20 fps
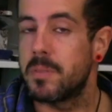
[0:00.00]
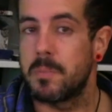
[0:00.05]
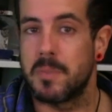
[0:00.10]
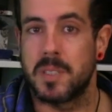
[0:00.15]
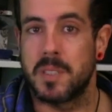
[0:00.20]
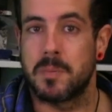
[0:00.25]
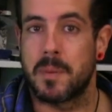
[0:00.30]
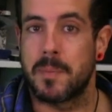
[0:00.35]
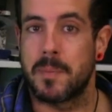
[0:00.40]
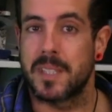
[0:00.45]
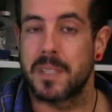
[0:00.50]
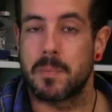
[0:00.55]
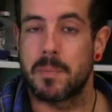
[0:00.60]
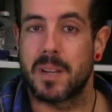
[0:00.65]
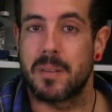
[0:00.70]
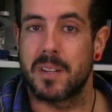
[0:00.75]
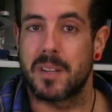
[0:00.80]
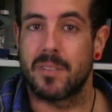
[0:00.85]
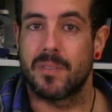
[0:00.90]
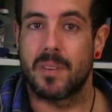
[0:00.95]
mismamente
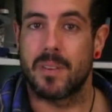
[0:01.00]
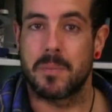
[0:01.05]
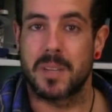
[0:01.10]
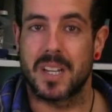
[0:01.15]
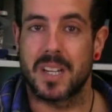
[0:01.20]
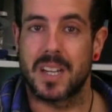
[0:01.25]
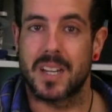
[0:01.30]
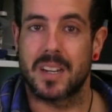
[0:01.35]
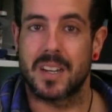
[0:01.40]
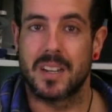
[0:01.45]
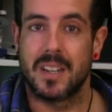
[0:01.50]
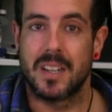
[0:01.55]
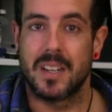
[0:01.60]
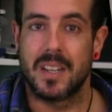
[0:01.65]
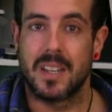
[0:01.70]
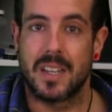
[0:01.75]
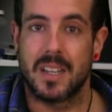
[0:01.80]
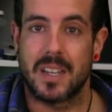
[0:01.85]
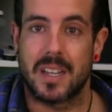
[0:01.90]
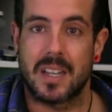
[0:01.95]
para ver a un familiar,
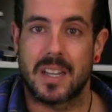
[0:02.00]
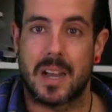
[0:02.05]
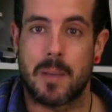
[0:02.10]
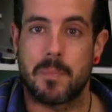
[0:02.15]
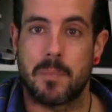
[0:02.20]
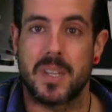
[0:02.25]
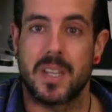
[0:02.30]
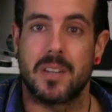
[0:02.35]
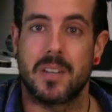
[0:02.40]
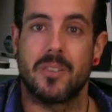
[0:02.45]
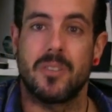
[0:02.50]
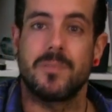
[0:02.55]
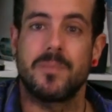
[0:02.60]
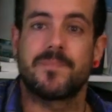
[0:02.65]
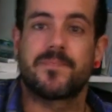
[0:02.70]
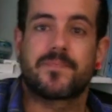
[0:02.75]
a pie, ¿no?